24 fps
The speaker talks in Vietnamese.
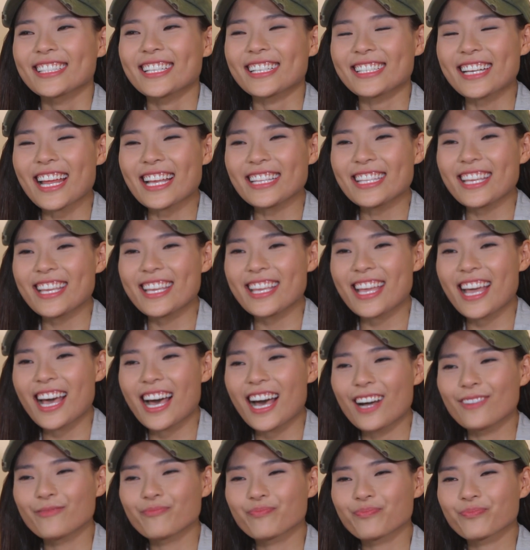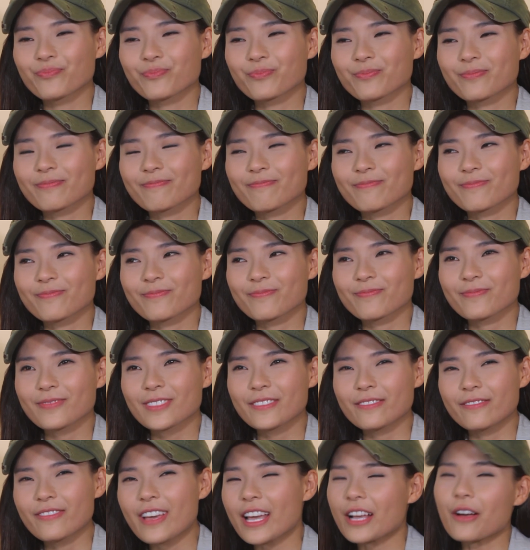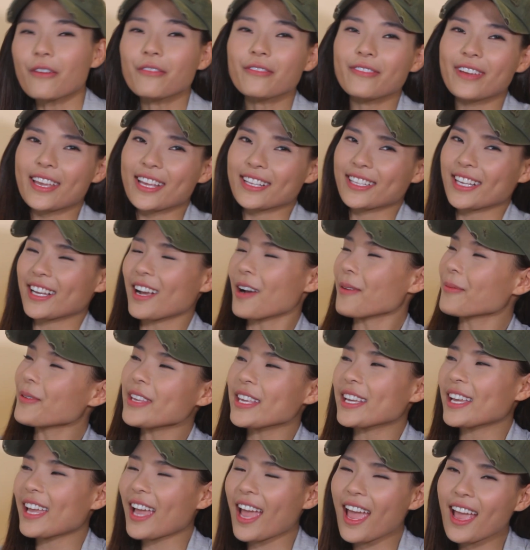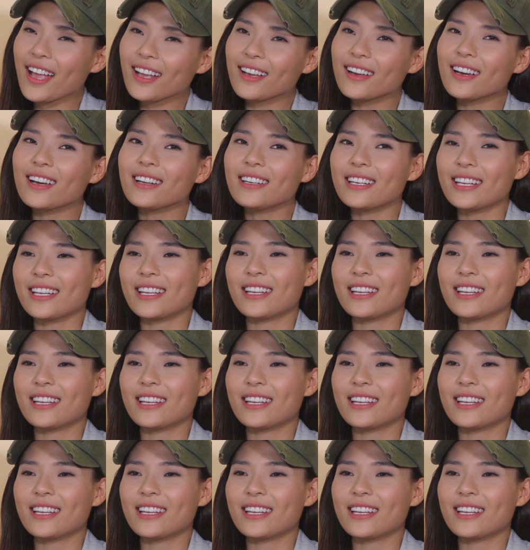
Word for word: Thật ra thì uh, về công việc thì không có gì khác hết.